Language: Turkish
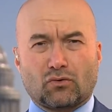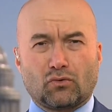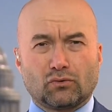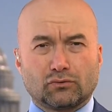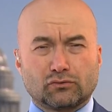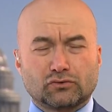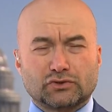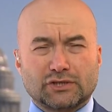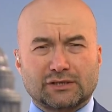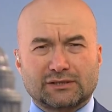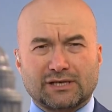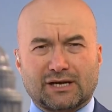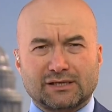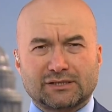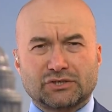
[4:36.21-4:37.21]
oldukça
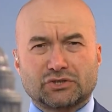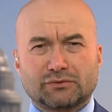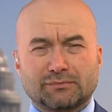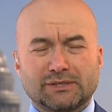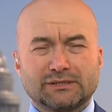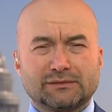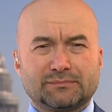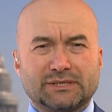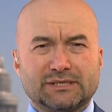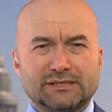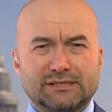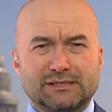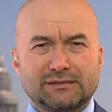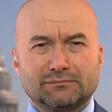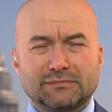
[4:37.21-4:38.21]
tartışmalı bir
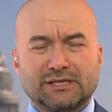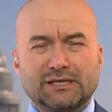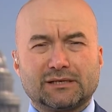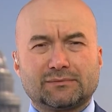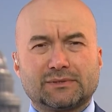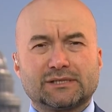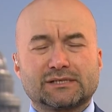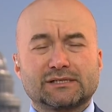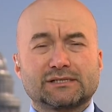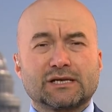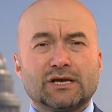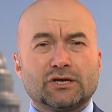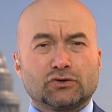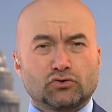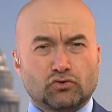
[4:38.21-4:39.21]
isim diyebiliriz.